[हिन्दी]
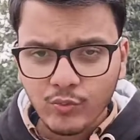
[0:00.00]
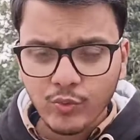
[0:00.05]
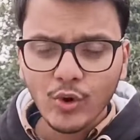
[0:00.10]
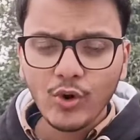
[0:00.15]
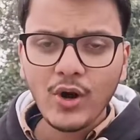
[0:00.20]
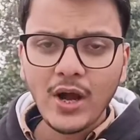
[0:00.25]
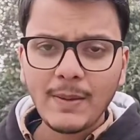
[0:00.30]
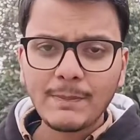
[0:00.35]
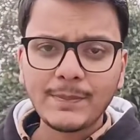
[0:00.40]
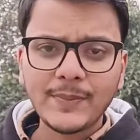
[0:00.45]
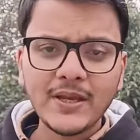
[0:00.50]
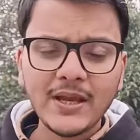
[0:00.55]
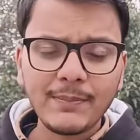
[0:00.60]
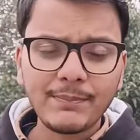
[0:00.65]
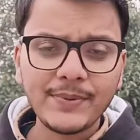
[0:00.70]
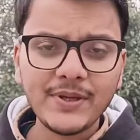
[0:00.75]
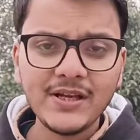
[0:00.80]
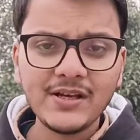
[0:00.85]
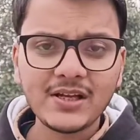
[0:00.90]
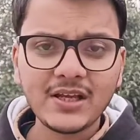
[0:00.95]
वो आपकी
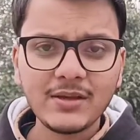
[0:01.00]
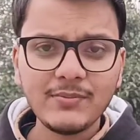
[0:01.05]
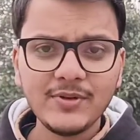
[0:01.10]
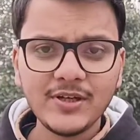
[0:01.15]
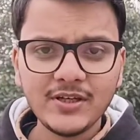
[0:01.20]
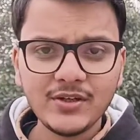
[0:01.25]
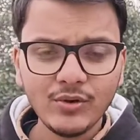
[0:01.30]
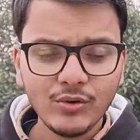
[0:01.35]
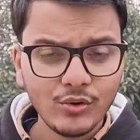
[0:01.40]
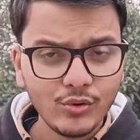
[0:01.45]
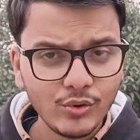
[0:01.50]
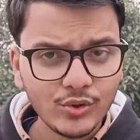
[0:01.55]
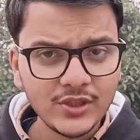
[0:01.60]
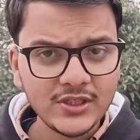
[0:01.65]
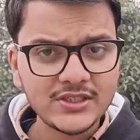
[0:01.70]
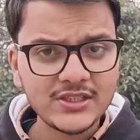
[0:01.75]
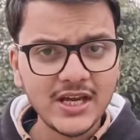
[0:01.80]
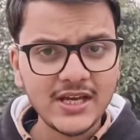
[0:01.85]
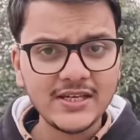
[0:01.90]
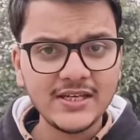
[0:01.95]
अपील की वीडियो
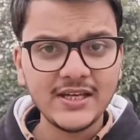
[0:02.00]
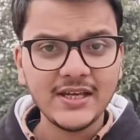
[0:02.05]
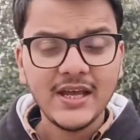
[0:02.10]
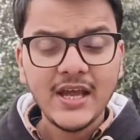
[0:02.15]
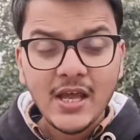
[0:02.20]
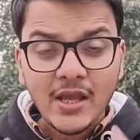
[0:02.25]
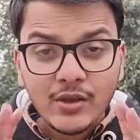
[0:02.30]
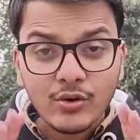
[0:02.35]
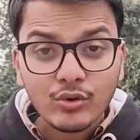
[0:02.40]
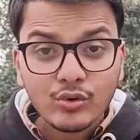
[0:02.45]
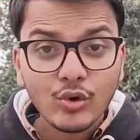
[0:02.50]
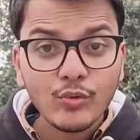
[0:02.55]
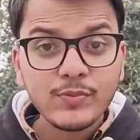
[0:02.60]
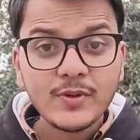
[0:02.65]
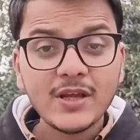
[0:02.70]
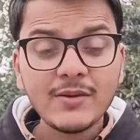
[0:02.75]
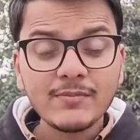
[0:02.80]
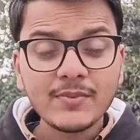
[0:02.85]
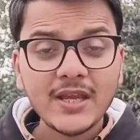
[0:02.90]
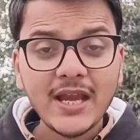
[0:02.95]
होनी चाहिए
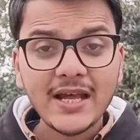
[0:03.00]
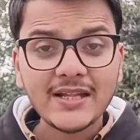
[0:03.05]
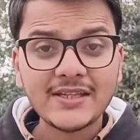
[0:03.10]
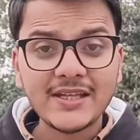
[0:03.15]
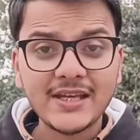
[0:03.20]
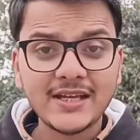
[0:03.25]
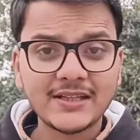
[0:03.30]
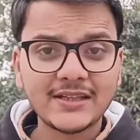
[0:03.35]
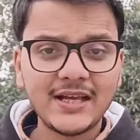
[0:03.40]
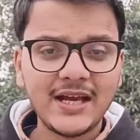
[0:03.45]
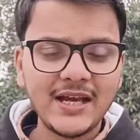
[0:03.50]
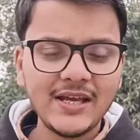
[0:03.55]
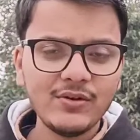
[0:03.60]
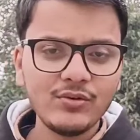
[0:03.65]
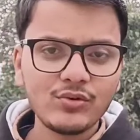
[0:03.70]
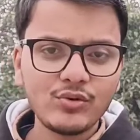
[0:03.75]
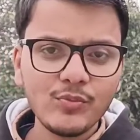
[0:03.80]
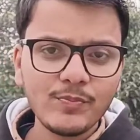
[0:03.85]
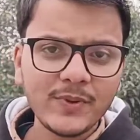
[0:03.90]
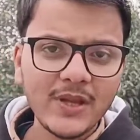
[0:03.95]
यूट्यूब टीम क्या देखता है
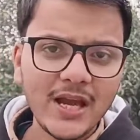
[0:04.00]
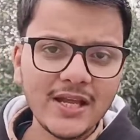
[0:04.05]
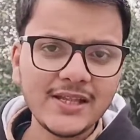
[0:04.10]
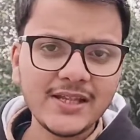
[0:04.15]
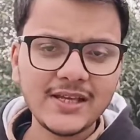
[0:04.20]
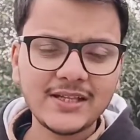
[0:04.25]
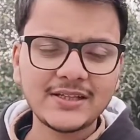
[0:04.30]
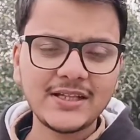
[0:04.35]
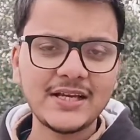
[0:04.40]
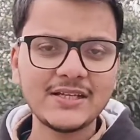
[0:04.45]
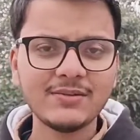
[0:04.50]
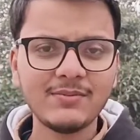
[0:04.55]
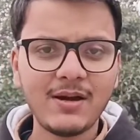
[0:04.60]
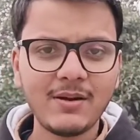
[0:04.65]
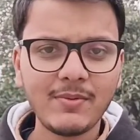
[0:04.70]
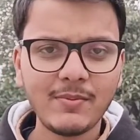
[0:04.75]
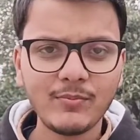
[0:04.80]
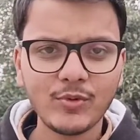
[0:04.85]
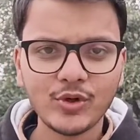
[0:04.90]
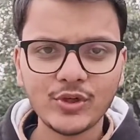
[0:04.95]
यूट्यूब क्या देखता है जब
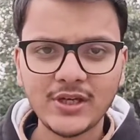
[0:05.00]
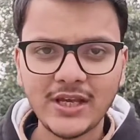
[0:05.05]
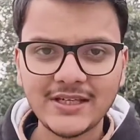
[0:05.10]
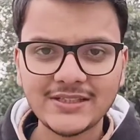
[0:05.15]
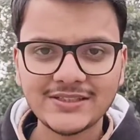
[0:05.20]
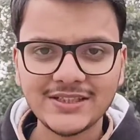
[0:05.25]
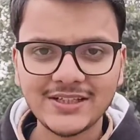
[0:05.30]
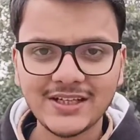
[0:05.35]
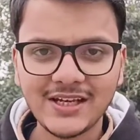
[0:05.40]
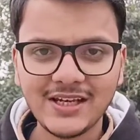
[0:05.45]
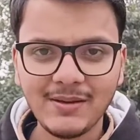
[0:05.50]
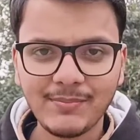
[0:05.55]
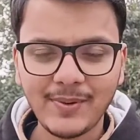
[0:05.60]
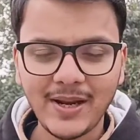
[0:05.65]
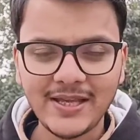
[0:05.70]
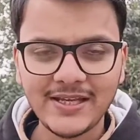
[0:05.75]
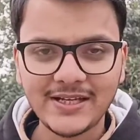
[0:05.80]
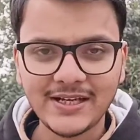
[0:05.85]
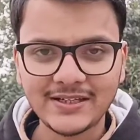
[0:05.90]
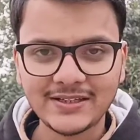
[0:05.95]
आप मोनिटाइजेशन के लिए
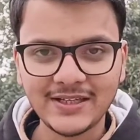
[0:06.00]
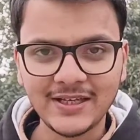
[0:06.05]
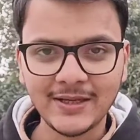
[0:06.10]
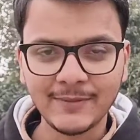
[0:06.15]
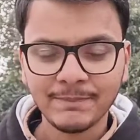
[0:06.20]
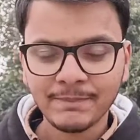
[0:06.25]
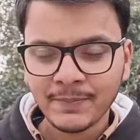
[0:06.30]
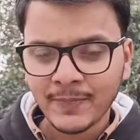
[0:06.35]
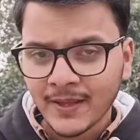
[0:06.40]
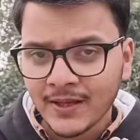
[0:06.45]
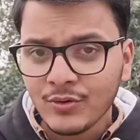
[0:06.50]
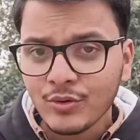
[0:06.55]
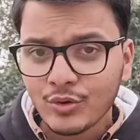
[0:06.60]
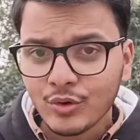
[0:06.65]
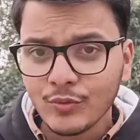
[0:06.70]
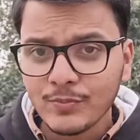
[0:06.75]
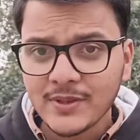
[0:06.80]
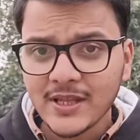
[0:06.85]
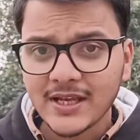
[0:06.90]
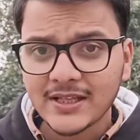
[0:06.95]
अप्लाई करते हैं
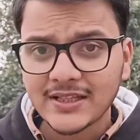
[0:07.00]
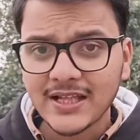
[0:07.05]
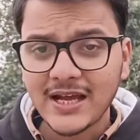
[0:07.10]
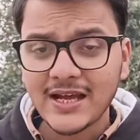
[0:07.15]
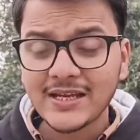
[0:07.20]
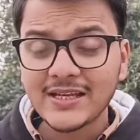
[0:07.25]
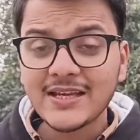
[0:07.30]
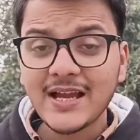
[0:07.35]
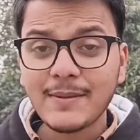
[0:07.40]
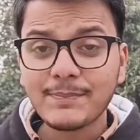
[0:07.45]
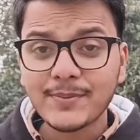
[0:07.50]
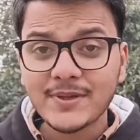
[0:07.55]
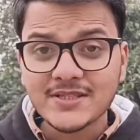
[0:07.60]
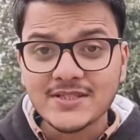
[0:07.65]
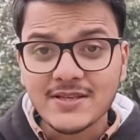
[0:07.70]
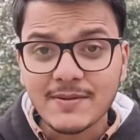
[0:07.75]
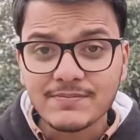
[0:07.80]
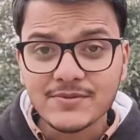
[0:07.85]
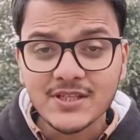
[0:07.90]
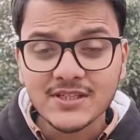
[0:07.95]
यूट्यूब देखता है कि आपकी
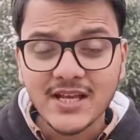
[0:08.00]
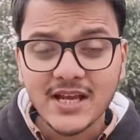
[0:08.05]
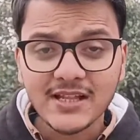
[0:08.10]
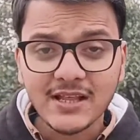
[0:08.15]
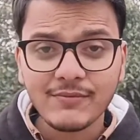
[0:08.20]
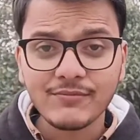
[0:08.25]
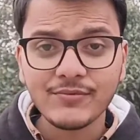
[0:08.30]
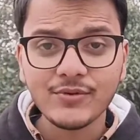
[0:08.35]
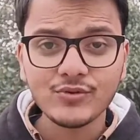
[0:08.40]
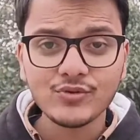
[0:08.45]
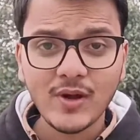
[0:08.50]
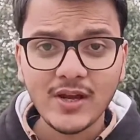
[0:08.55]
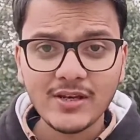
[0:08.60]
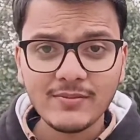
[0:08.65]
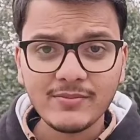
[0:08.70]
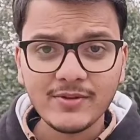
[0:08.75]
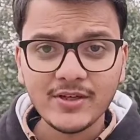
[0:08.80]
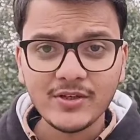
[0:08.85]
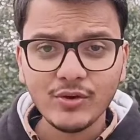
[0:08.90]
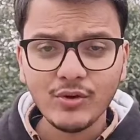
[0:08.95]
सबसे ज़्यादा व्यूज
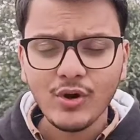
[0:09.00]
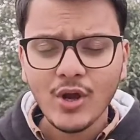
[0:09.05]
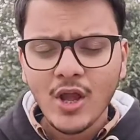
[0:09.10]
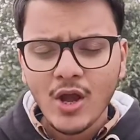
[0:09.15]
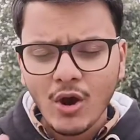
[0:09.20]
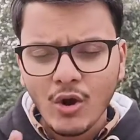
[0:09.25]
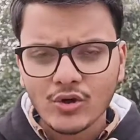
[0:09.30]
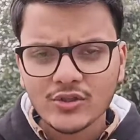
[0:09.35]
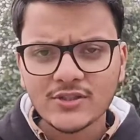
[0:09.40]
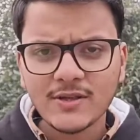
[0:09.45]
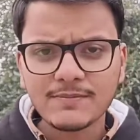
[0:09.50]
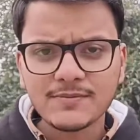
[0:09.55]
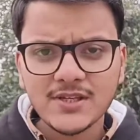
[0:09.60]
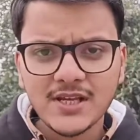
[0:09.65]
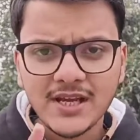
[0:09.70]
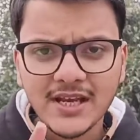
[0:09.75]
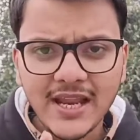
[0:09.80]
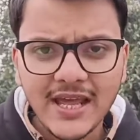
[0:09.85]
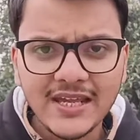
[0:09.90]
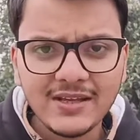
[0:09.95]
वाली वीडियो और
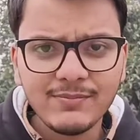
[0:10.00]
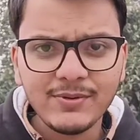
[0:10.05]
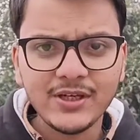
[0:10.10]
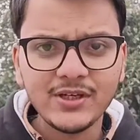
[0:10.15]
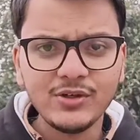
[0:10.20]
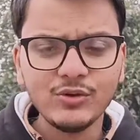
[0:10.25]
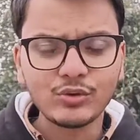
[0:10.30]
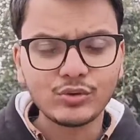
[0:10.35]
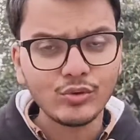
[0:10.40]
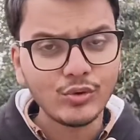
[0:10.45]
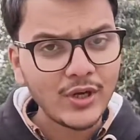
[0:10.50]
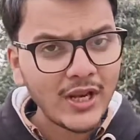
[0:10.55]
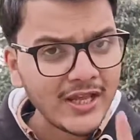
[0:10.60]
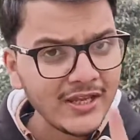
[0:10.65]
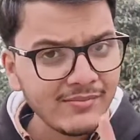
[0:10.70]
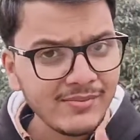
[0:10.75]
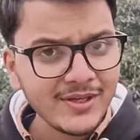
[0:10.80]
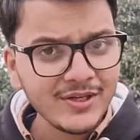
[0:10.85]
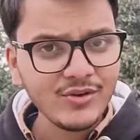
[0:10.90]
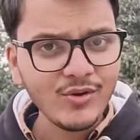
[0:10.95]
सबसे नई वीडियो तो
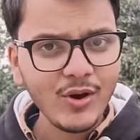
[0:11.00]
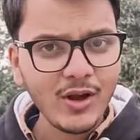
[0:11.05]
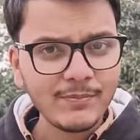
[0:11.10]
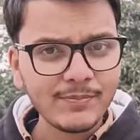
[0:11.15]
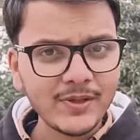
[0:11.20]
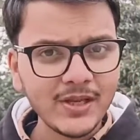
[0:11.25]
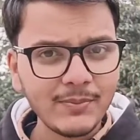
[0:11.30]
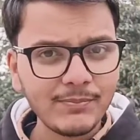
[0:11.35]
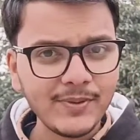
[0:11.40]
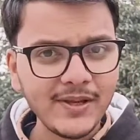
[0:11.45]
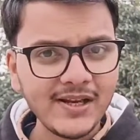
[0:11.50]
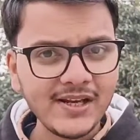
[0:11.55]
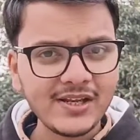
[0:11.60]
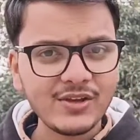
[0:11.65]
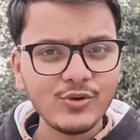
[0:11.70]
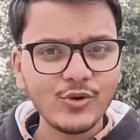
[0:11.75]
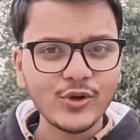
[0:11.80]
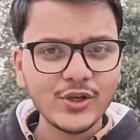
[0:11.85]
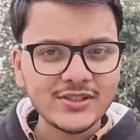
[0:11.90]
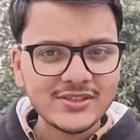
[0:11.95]
नई वीडियो आपकी अपील
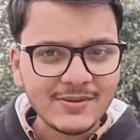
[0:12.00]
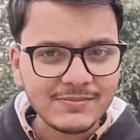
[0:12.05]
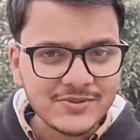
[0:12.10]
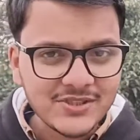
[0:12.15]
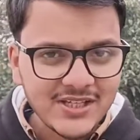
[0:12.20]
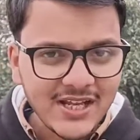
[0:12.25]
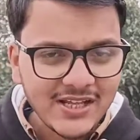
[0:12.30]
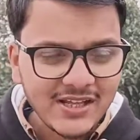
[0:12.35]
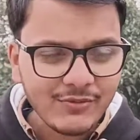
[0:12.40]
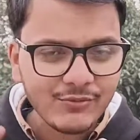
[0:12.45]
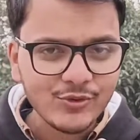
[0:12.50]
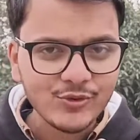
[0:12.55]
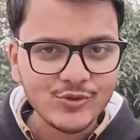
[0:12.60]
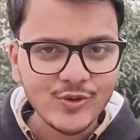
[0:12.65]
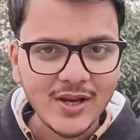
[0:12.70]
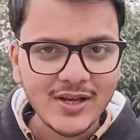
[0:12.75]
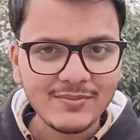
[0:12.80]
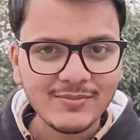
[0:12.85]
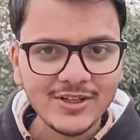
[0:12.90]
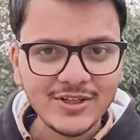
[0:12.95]
की होगी सबसे ज़्यादा
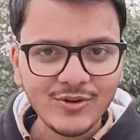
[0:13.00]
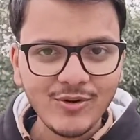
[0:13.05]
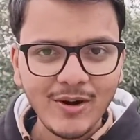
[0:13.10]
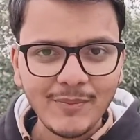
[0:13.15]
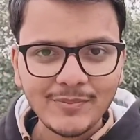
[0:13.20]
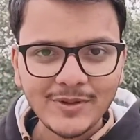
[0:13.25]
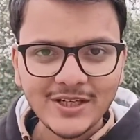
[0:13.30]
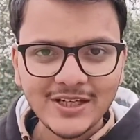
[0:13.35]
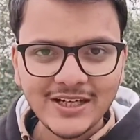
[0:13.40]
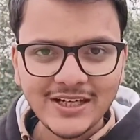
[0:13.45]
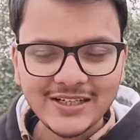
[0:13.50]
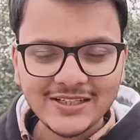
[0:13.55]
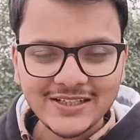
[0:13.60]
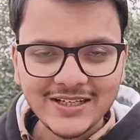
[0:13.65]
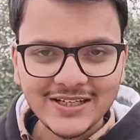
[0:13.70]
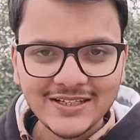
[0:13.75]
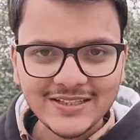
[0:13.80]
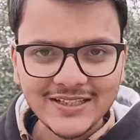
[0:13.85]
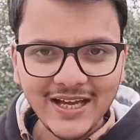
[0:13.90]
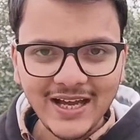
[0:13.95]
व्यूज वाली वीडियो आपने
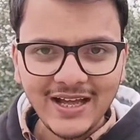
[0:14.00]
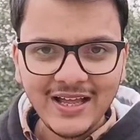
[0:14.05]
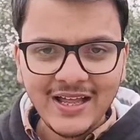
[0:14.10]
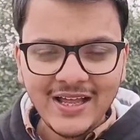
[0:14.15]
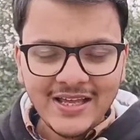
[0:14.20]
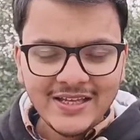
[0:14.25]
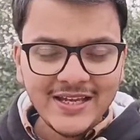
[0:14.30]
डिलीट कर दिया